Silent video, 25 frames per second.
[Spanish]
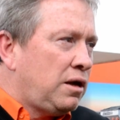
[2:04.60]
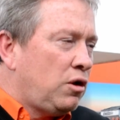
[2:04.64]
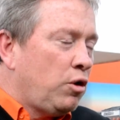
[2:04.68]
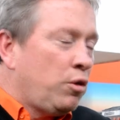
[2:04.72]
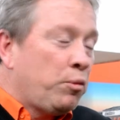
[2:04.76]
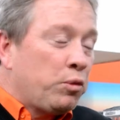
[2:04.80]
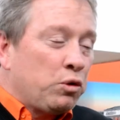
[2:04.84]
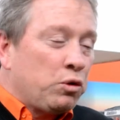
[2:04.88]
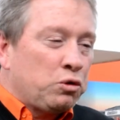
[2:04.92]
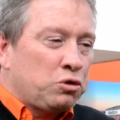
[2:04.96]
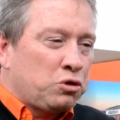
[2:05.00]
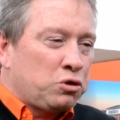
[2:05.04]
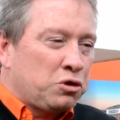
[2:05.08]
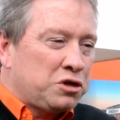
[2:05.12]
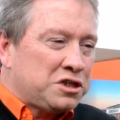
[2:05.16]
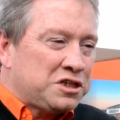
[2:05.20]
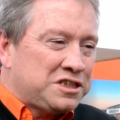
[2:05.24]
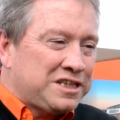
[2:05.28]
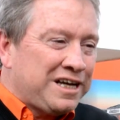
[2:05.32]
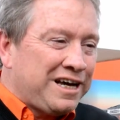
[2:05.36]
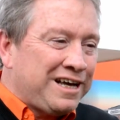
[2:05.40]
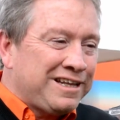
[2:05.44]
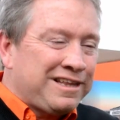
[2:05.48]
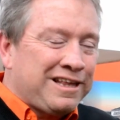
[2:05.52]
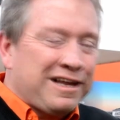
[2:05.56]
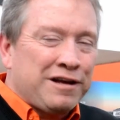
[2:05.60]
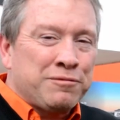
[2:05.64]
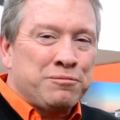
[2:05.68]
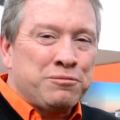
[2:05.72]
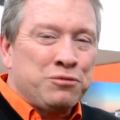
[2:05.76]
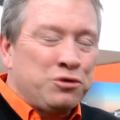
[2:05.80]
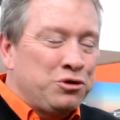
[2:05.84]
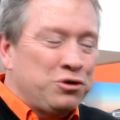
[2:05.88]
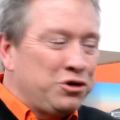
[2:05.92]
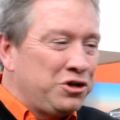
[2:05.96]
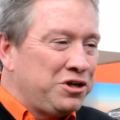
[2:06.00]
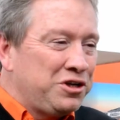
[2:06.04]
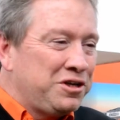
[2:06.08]
los productores ya están
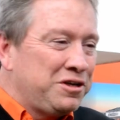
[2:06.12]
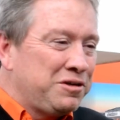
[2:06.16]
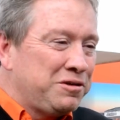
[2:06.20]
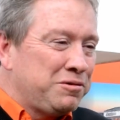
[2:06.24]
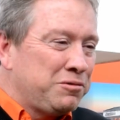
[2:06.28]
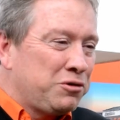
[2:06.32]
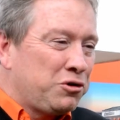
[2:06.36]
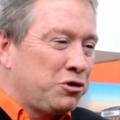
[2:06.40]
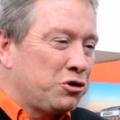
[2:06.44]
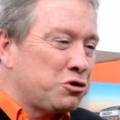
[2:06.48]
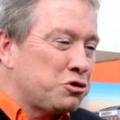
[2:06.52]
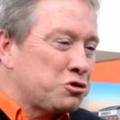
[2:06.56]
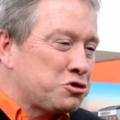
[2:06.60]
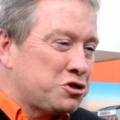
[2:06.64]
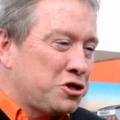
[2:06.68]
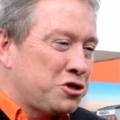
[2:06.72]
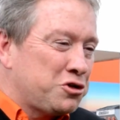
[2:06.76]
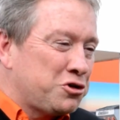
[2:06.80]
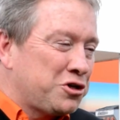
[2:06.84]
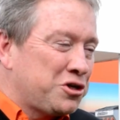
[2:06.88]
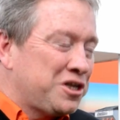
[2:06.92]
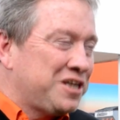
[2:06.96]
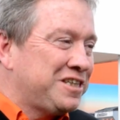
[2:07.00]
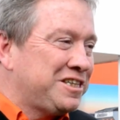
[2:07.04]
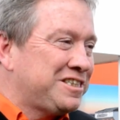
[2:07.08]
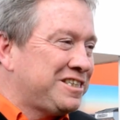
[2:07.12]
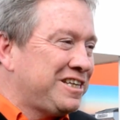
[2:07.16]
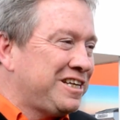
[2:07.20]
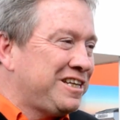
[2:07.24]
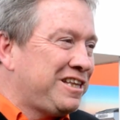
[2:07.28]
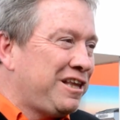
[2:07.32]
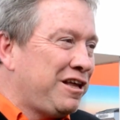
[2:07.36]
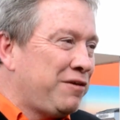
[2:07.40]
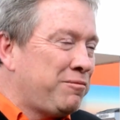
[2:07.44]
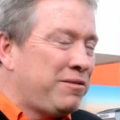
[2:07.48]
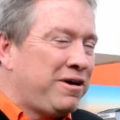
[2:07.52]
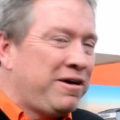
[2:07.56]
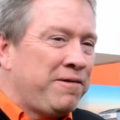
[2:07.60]
muy conocedores de ese
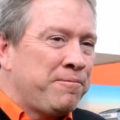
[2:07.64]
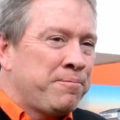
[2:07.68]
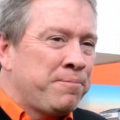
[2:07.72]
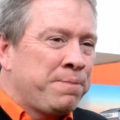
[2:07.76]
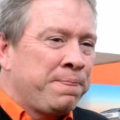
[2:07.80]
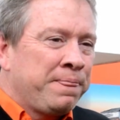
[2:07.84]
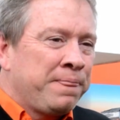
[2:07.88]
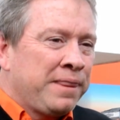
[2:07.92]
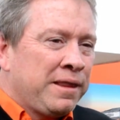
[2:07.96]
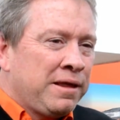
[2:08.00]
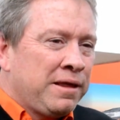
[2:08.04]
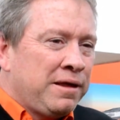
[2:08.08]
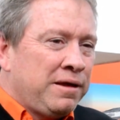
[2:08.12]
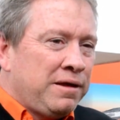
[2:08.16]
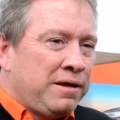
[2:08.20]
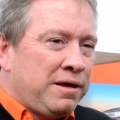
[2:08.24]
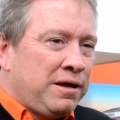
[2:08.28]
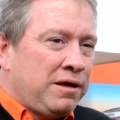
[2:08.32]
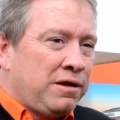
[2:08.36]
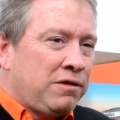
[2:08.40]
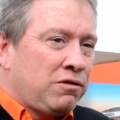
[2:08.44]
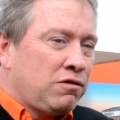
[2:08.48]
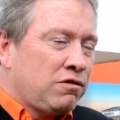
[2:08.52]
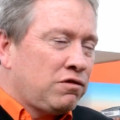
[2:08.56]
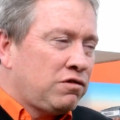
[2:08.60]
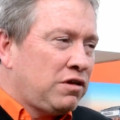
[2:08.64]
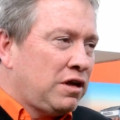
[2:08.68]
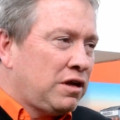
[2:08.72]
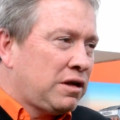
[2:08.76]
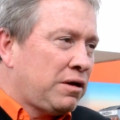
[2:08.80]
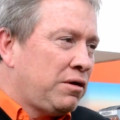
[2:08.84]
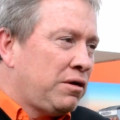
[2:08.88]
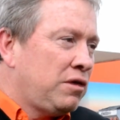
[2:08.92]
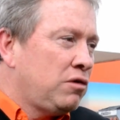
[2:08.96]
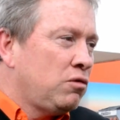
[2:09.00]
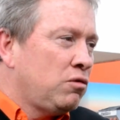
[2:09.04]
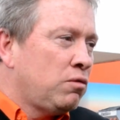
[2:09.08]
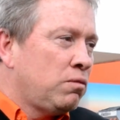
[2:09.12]
tema. Entonces a
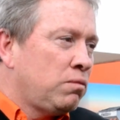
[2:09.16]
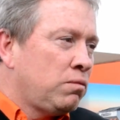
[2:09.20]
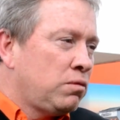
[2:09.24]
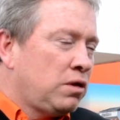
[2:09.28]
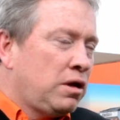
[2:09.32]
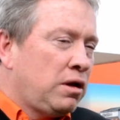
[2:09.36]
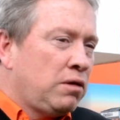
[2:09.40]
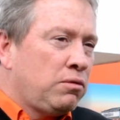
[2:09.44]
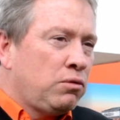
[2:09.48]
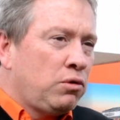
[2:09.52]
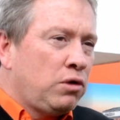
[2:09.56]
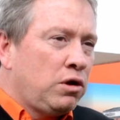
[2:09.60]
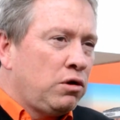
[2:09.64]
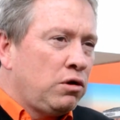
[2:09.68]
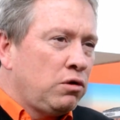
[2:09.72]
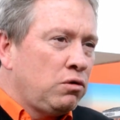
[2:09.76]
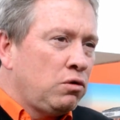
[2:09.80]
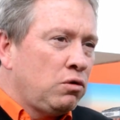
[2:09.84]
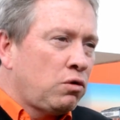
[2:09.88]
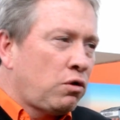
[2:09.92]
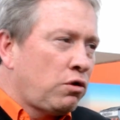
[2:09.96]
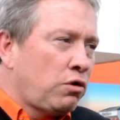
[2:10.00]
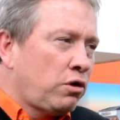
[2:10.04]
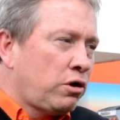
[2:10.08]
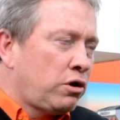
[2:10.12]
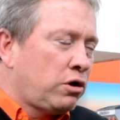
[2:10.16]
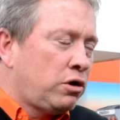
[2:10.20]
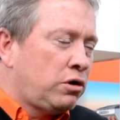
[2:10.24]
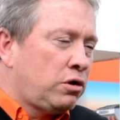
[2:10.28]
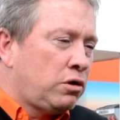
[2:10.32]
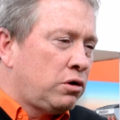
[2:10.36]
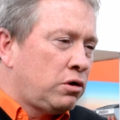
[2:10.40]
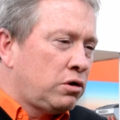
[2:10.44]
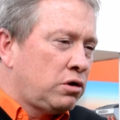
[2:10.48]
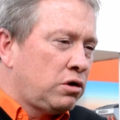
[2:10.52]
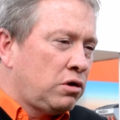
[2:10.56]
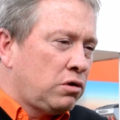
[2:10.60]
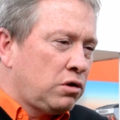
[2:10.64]
través del vuelo de un
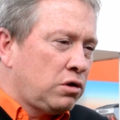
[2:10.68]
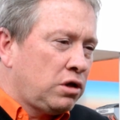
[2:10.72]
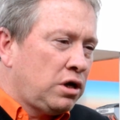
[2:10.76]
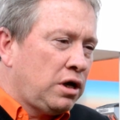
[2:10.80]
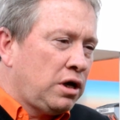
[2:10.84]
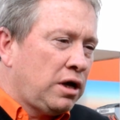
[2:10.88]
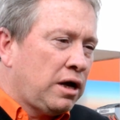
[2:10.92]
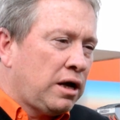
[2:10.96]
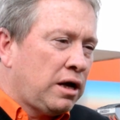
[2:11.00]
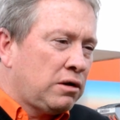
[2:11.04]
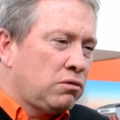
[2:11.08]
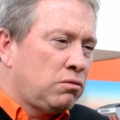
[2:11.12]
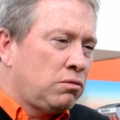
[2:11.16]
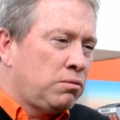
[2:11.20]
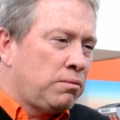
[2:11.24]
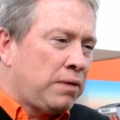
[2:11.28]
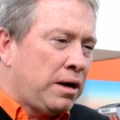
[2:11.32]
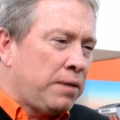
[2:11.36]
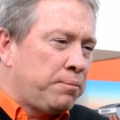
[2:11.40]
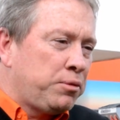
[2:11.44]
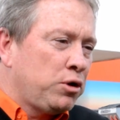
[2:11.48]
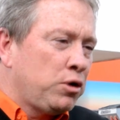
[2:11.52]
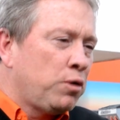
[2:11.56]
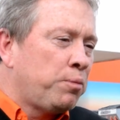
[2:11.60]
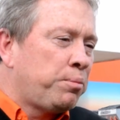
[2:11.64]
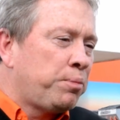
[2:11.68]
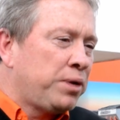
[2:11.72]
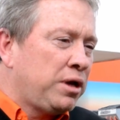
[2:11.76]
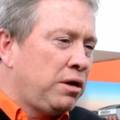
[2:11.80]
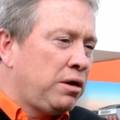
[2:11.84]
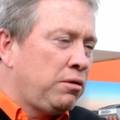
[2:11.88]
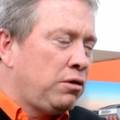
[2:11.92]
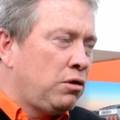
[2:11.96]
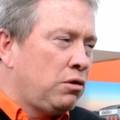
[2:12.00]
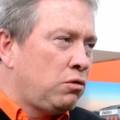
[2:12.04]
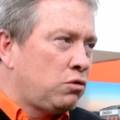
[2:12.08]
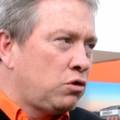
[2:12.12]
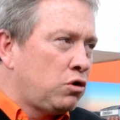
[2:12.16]
dron o de algún mapeo
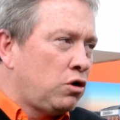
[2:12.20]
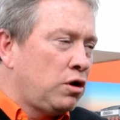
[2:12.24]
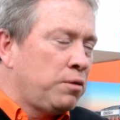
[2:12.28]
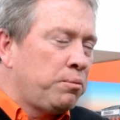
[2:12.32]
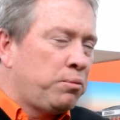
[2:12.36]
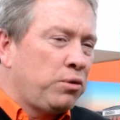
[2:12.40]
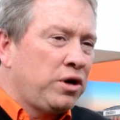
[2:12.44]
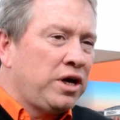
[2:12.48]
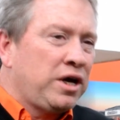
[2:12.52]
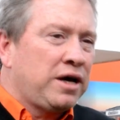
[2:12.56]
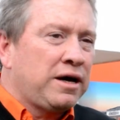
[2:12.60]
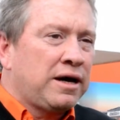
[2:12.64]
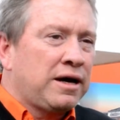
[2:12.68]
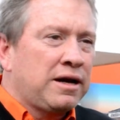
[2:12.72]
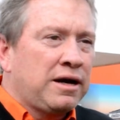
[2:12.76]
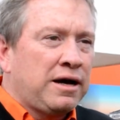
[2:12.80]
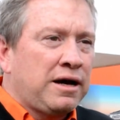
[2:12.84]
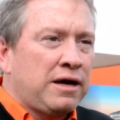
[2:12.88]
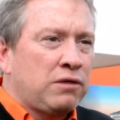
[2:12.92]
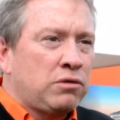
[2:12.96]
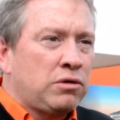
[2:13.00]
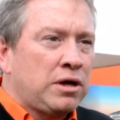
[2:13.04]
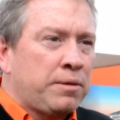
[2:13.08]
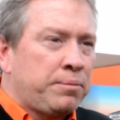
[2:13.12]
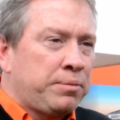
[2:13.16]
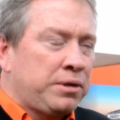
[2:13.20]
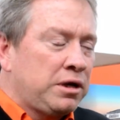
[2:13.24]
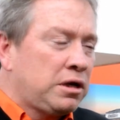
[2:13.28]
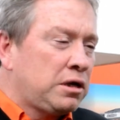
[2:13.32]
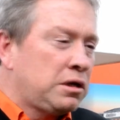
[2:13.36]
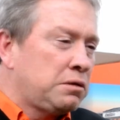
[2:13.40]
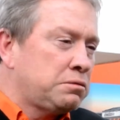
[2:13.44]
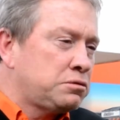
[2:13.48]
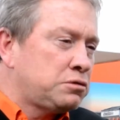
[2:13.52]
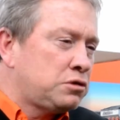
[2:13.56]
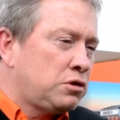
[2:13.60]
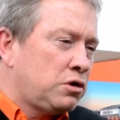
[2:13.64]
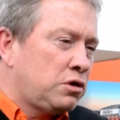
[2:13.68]
previo uno le puede cargar una
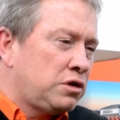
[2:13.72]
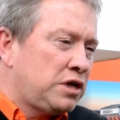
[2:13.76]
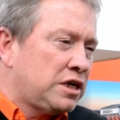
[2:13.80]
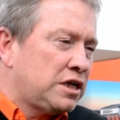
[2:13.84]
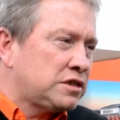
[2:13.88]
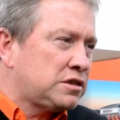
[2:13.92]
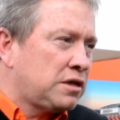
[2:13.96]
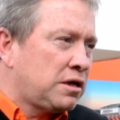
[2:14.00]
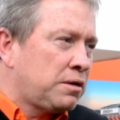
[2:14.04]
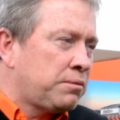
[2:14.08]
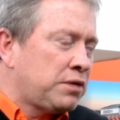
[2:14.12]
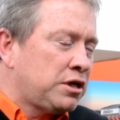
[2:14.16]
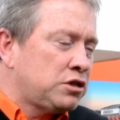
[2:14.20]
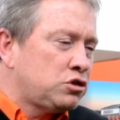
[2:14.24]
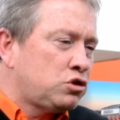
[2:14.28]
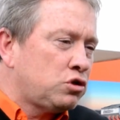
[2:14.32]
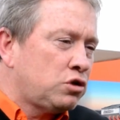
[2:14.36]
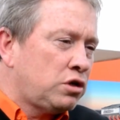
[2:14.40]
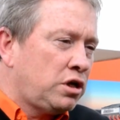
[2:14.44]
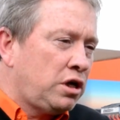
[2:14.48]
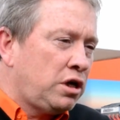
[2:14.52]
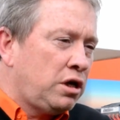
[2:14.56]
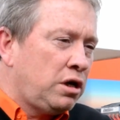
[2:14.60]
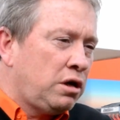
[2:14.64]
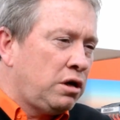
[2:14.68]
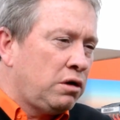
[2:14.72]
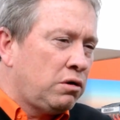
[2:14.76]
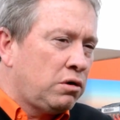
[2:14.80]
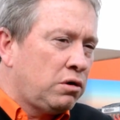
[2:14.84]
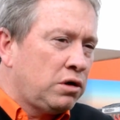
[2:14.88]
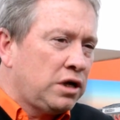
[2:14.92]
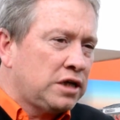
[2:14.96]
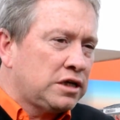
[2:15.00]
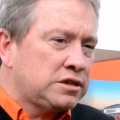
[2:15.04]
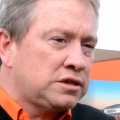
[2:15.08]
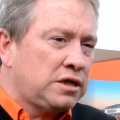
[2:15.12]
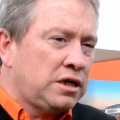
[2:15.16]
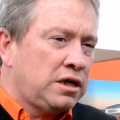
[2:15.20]
prescripción y hacer manchoneo
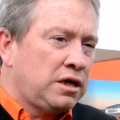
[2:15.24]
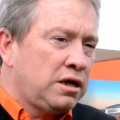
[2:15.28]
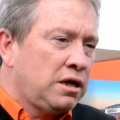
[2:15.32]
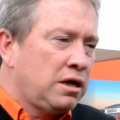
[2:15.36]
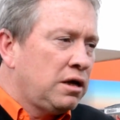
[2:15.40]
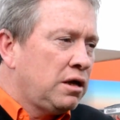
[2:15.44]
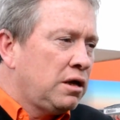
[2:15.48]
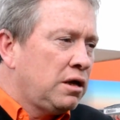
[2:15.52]
y hacer